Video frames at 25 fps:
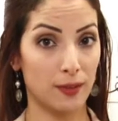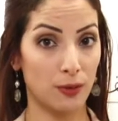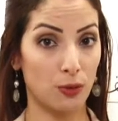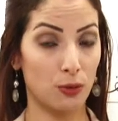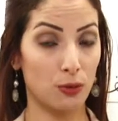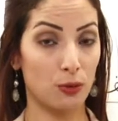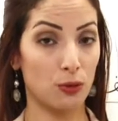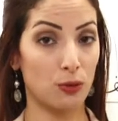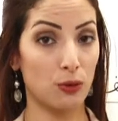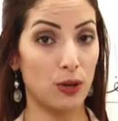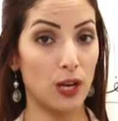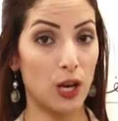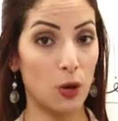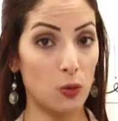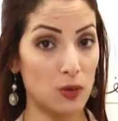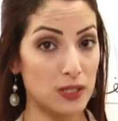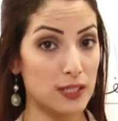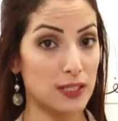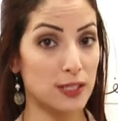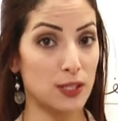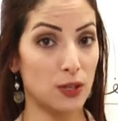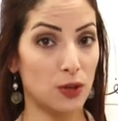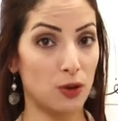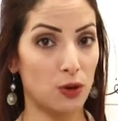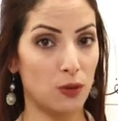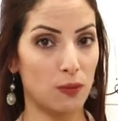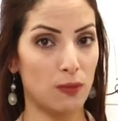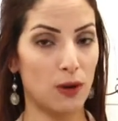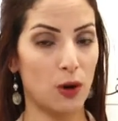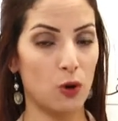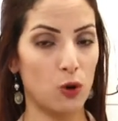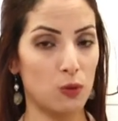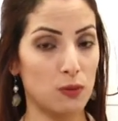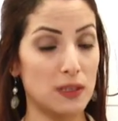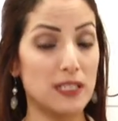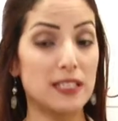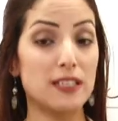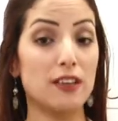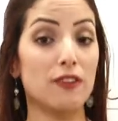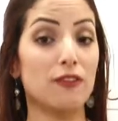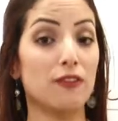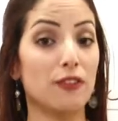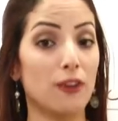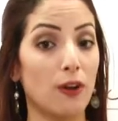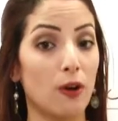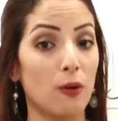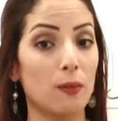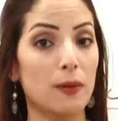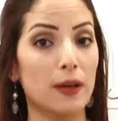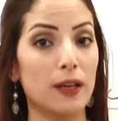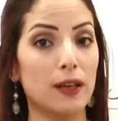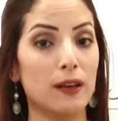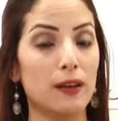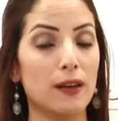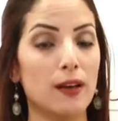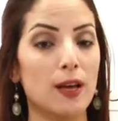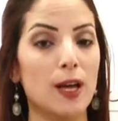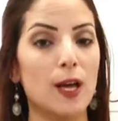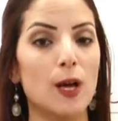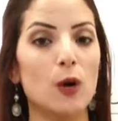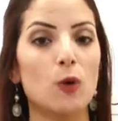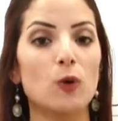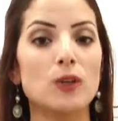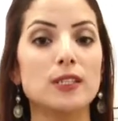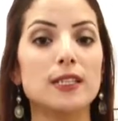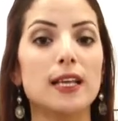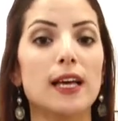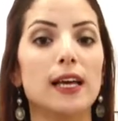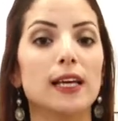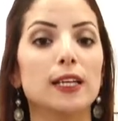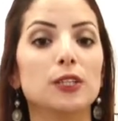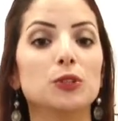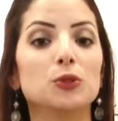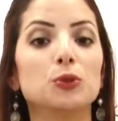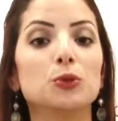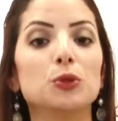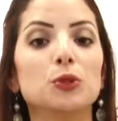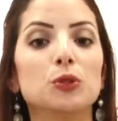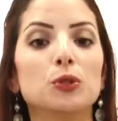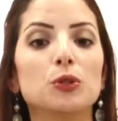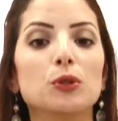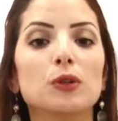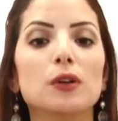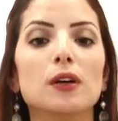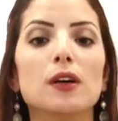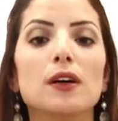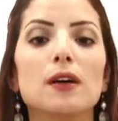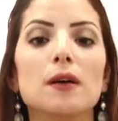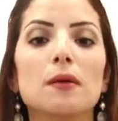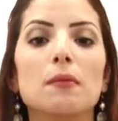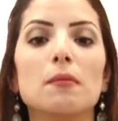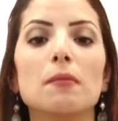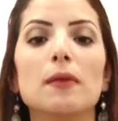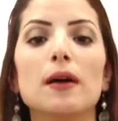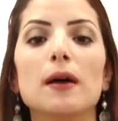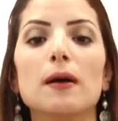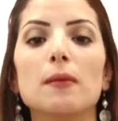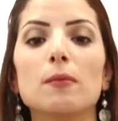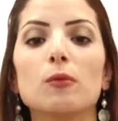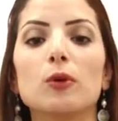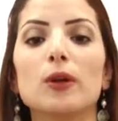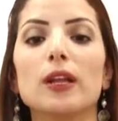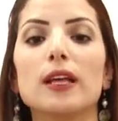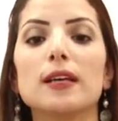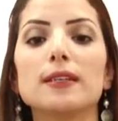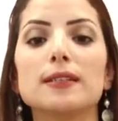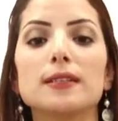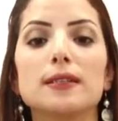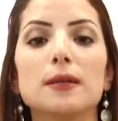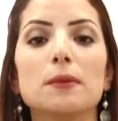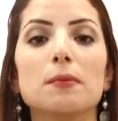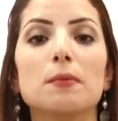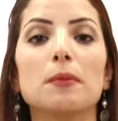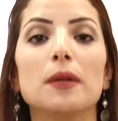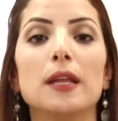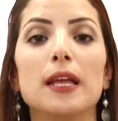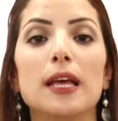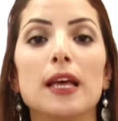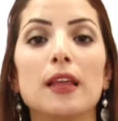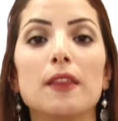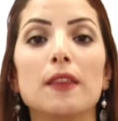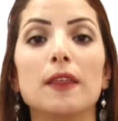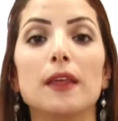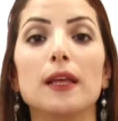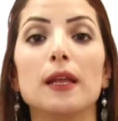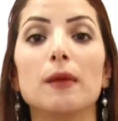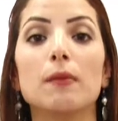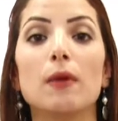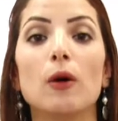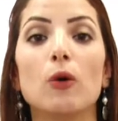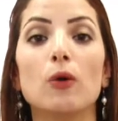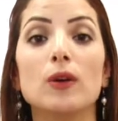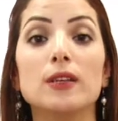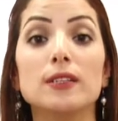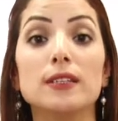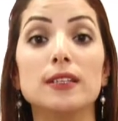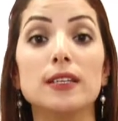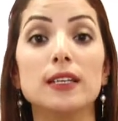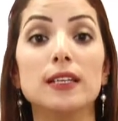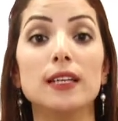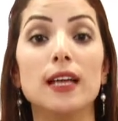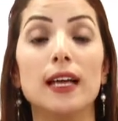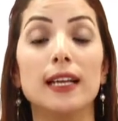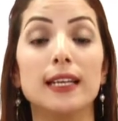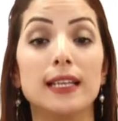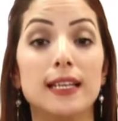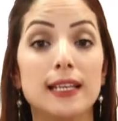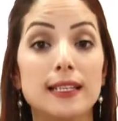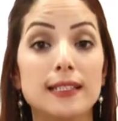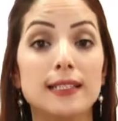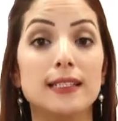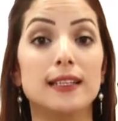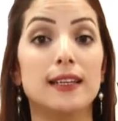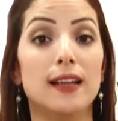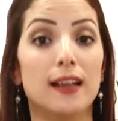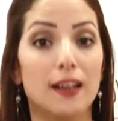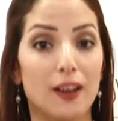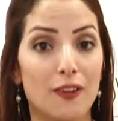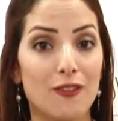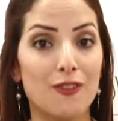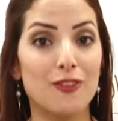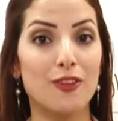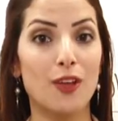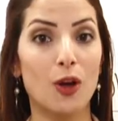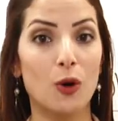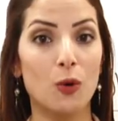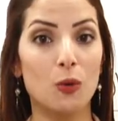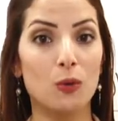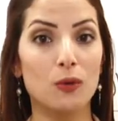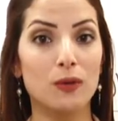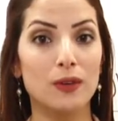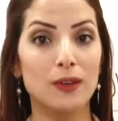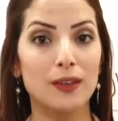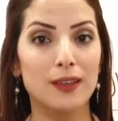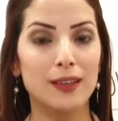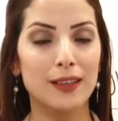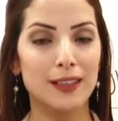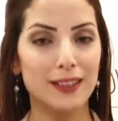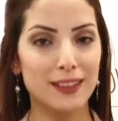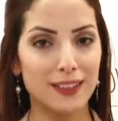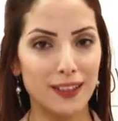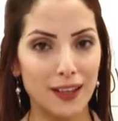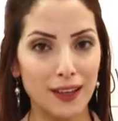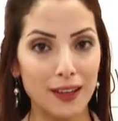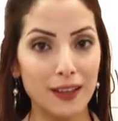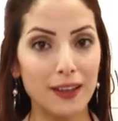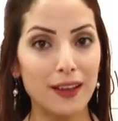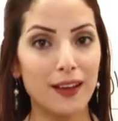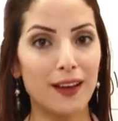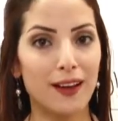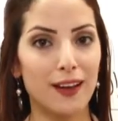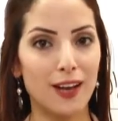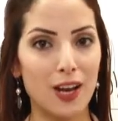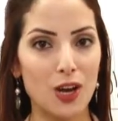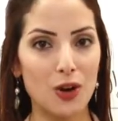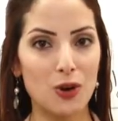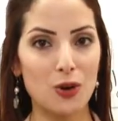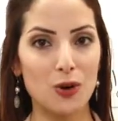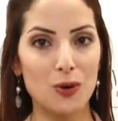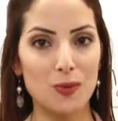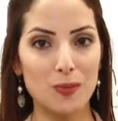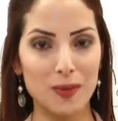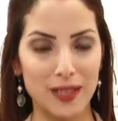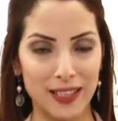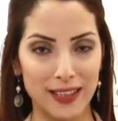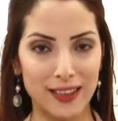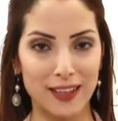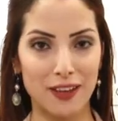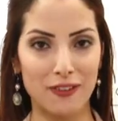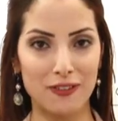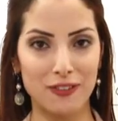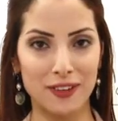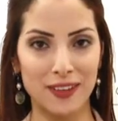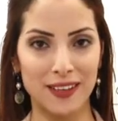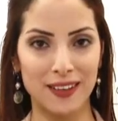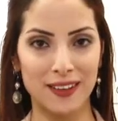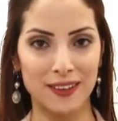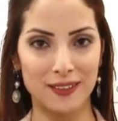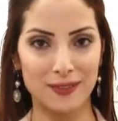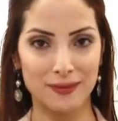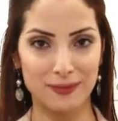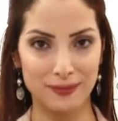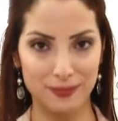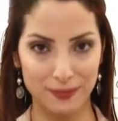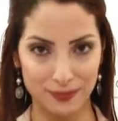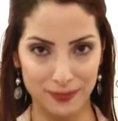انظروا إلى وزنكم أو ابن صف رابع وساعدوه ما مناسب من هذه الموازين أن يزن نفسه دقيقة لكم للتفكير